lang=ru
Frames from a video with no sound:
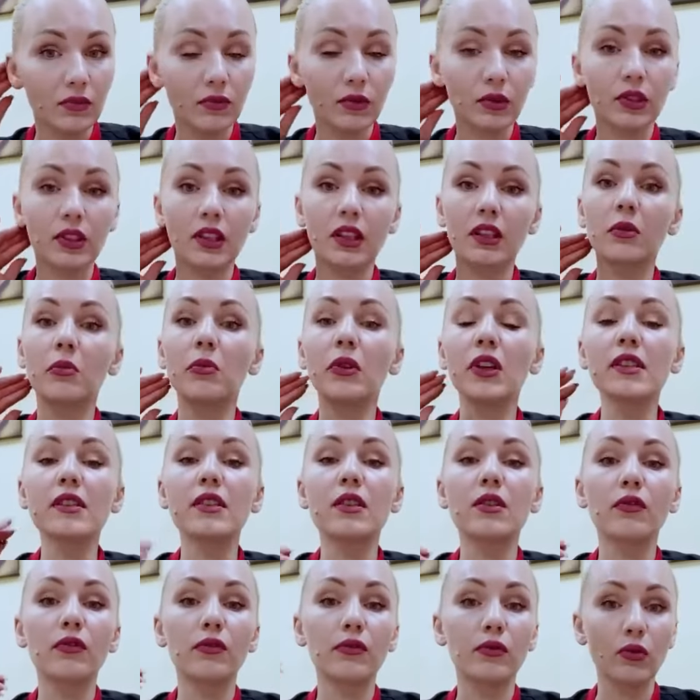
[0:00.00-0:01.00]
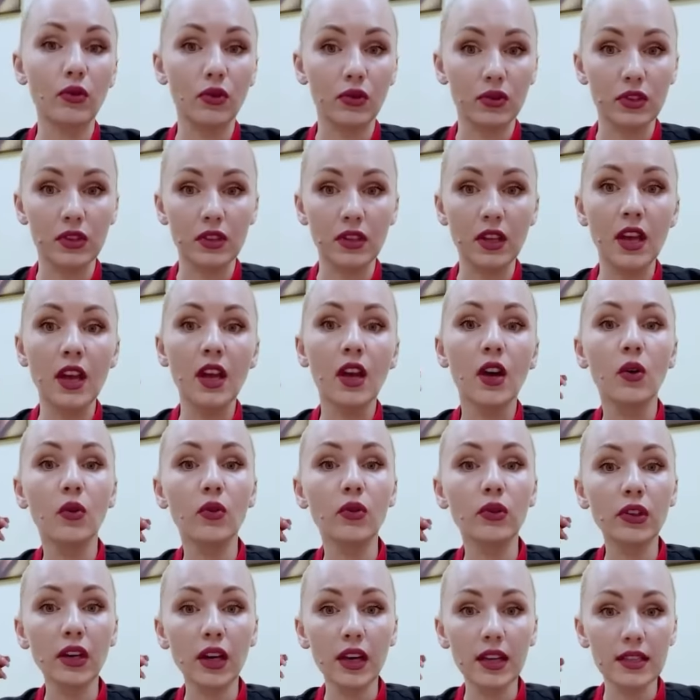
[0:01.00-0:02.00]
Вот как миксер First,
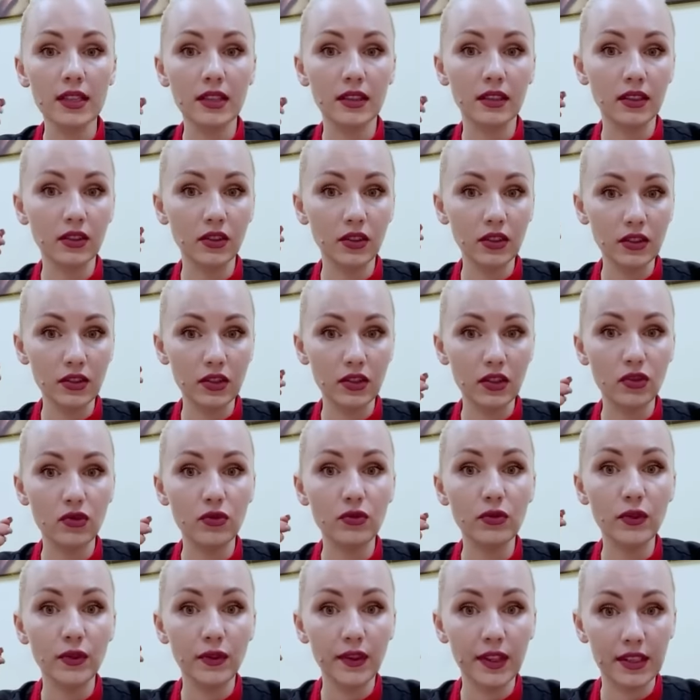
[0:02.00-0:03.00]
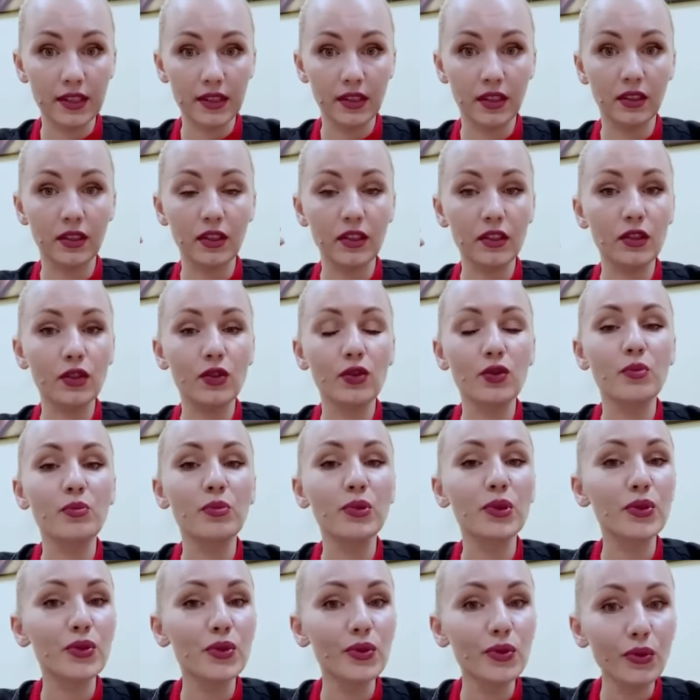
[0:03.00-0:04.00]
указано
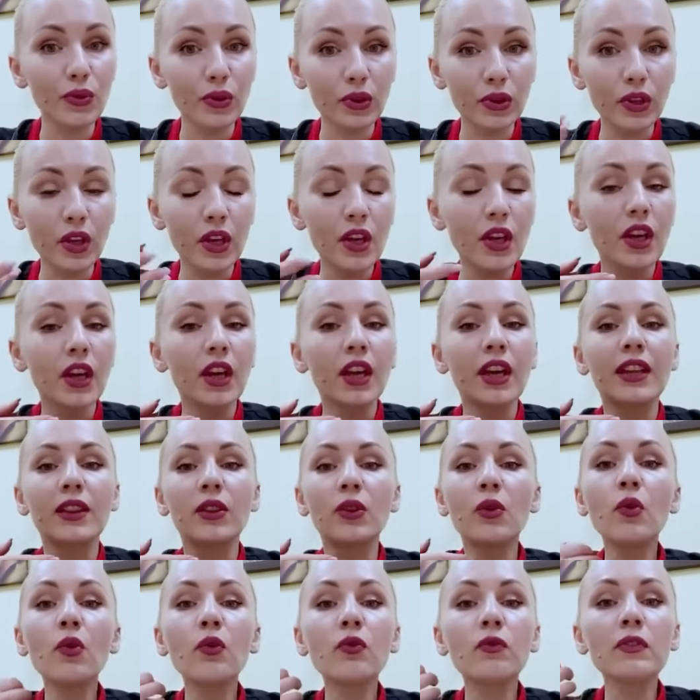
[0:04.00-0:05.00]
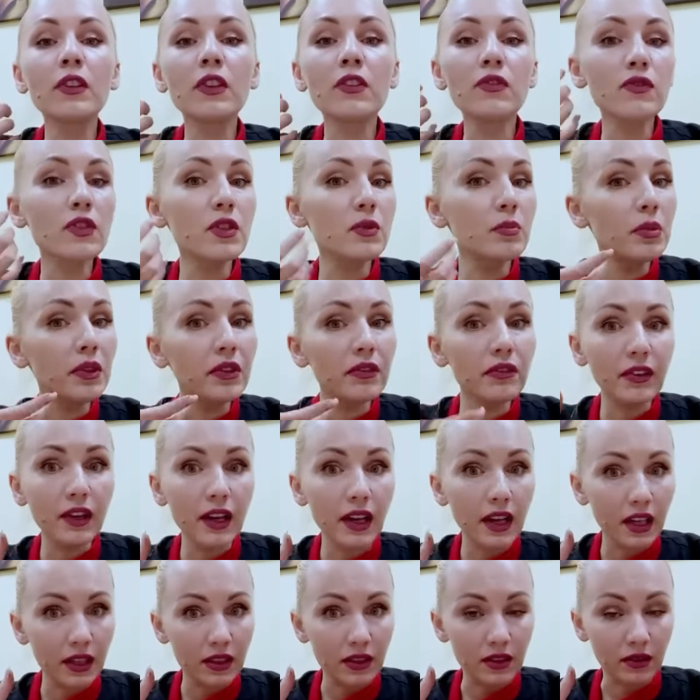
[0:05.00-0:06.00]
1200-1500, но он не
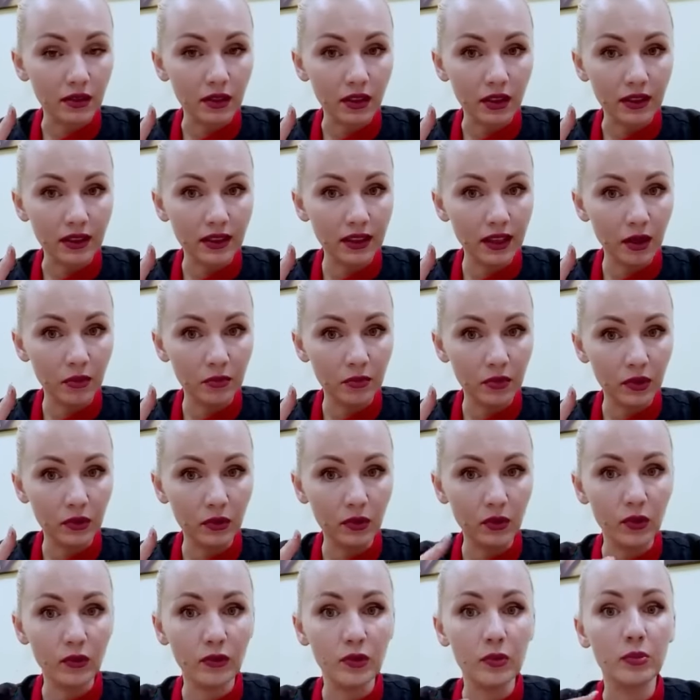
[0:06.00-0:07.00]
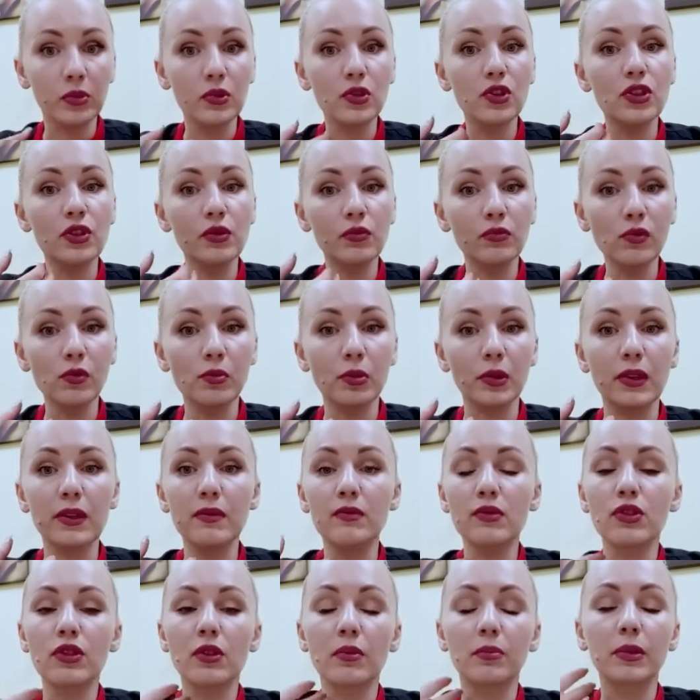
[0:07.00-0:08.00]
взбивает э, крем белковый. Почему? Потому
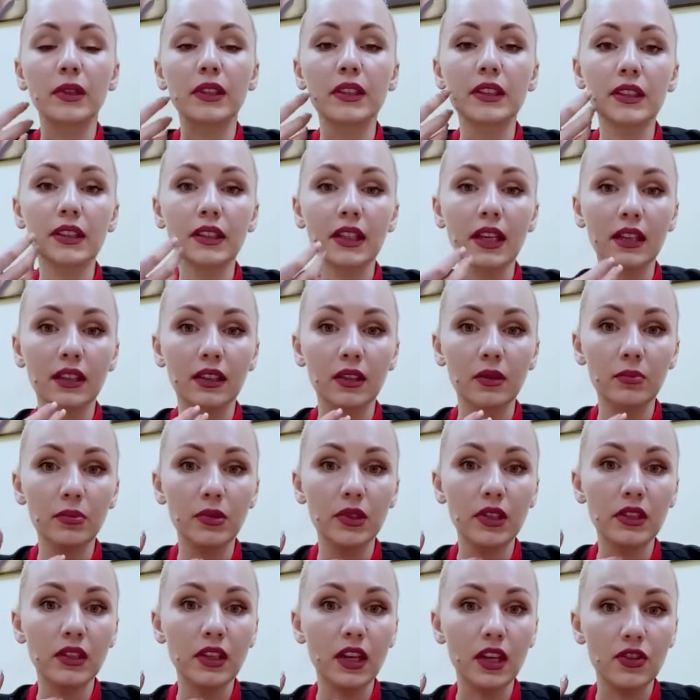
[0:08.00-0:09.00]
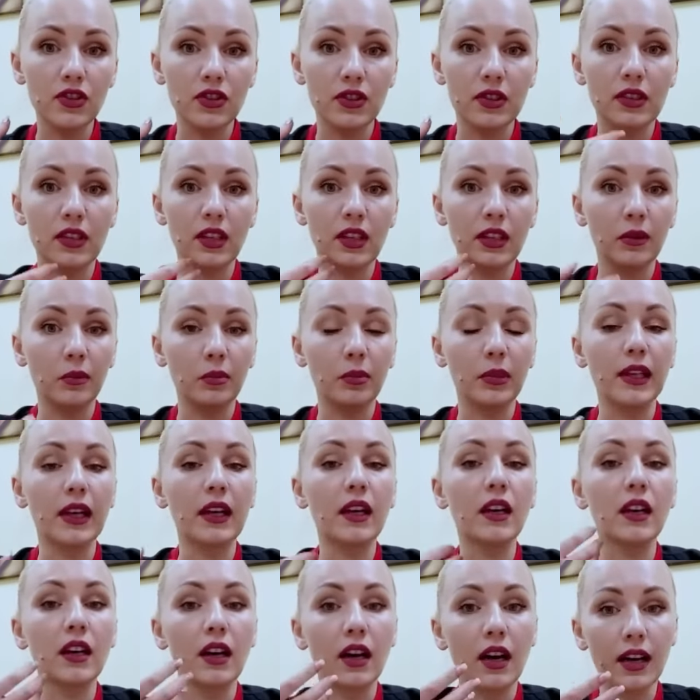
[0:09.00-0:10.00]
что планетарная передача стоит
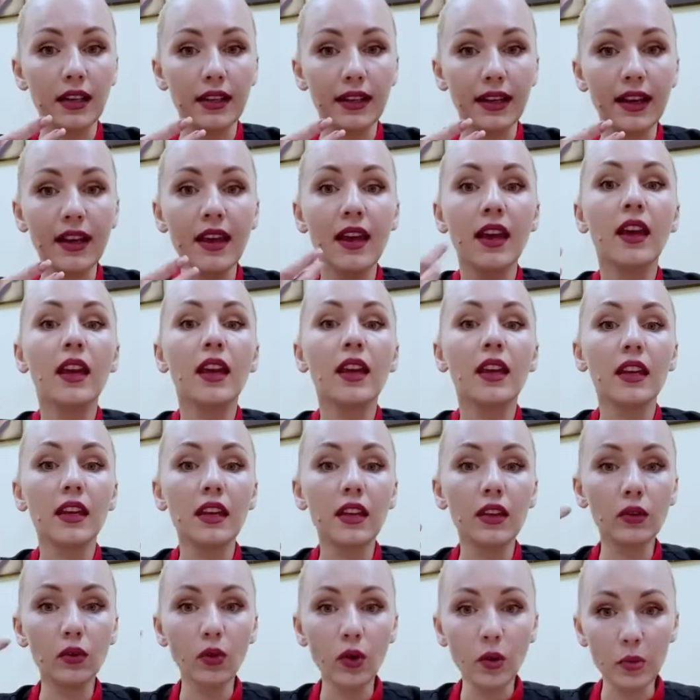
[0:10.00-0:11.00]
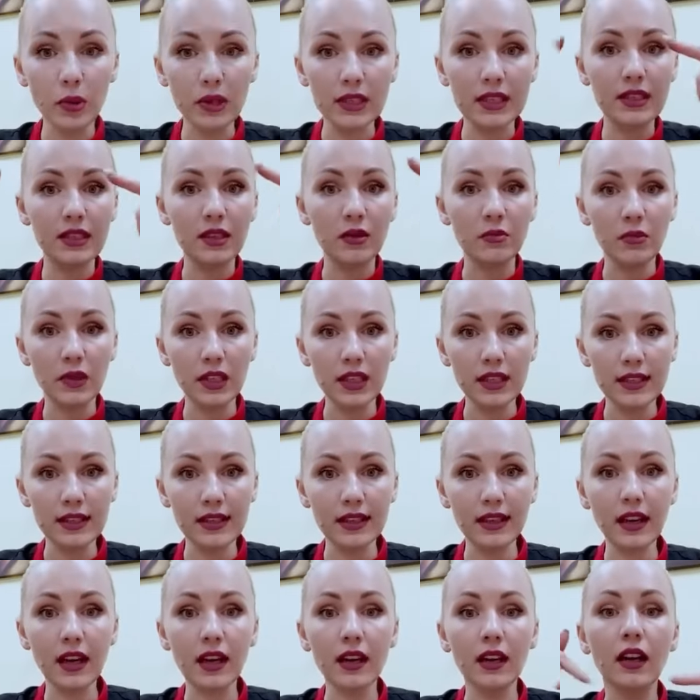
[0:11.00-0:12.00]
плохая, и лопасти
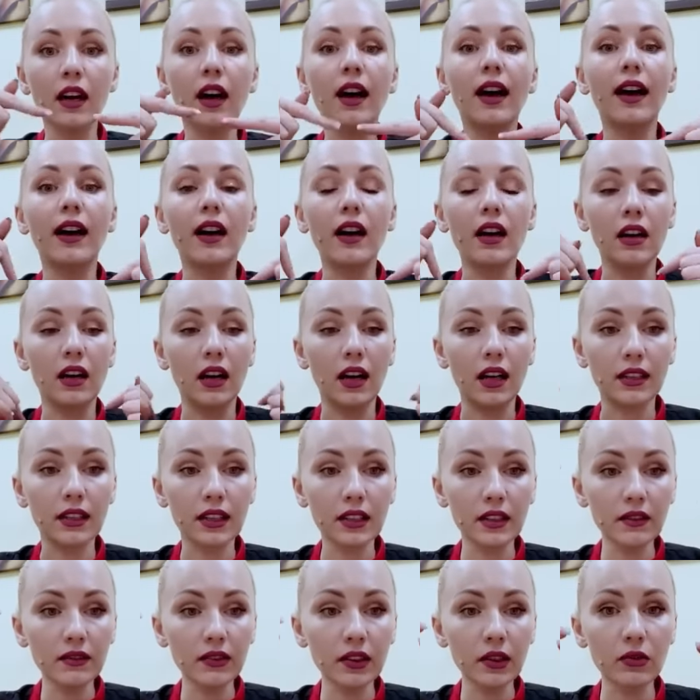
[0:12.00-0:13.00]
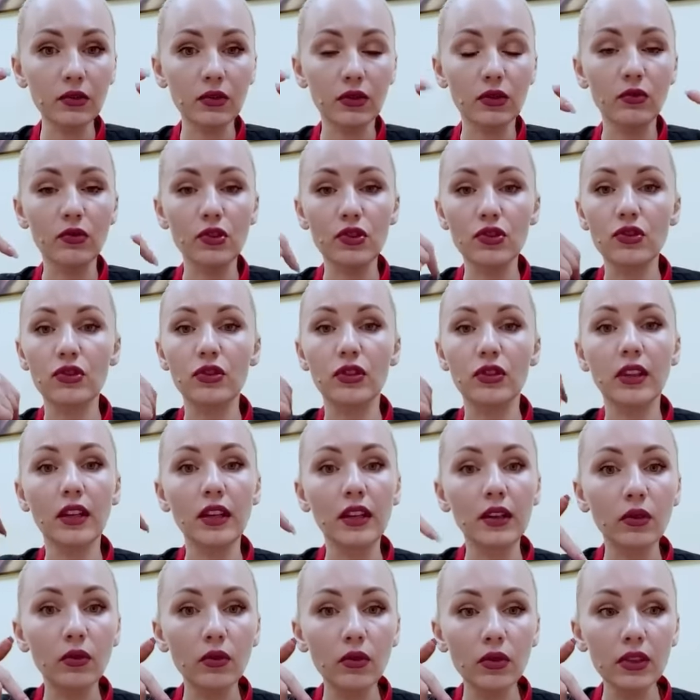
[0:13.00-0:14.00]
миксера отодвинуты очень
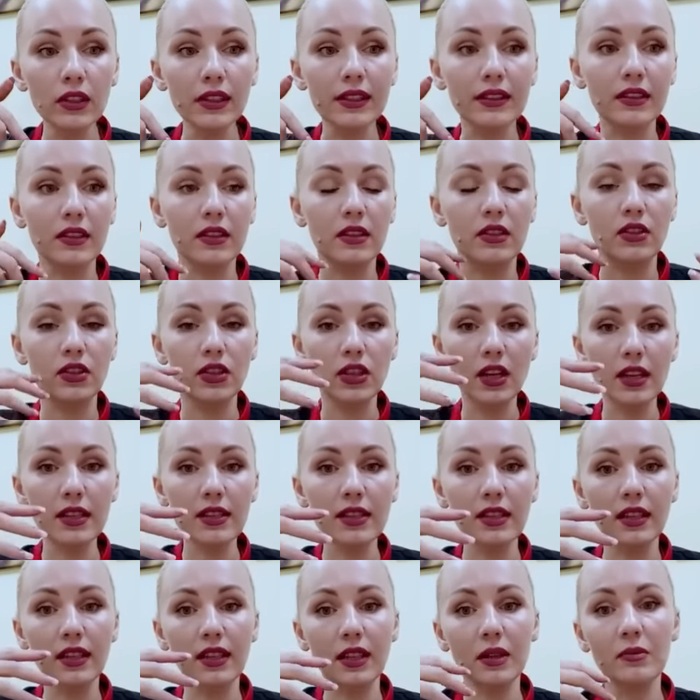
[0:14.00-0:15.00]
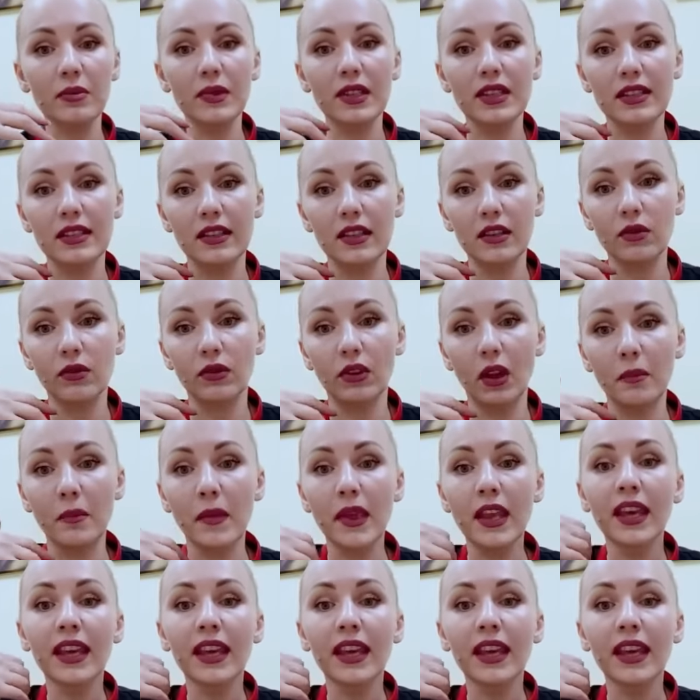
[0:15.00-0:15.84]
далеко, не насыщается крем кислородом.